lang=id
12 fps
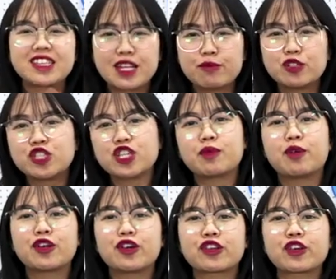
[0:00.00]

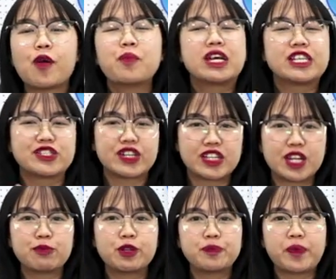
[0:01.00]
tribuncirebon.com, dan juga
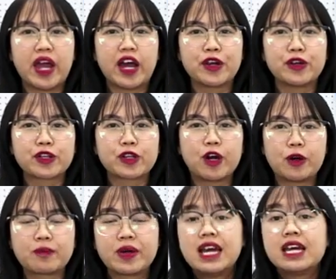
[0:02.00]

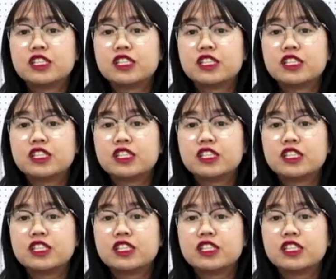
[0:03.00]
tribunpriangan.com.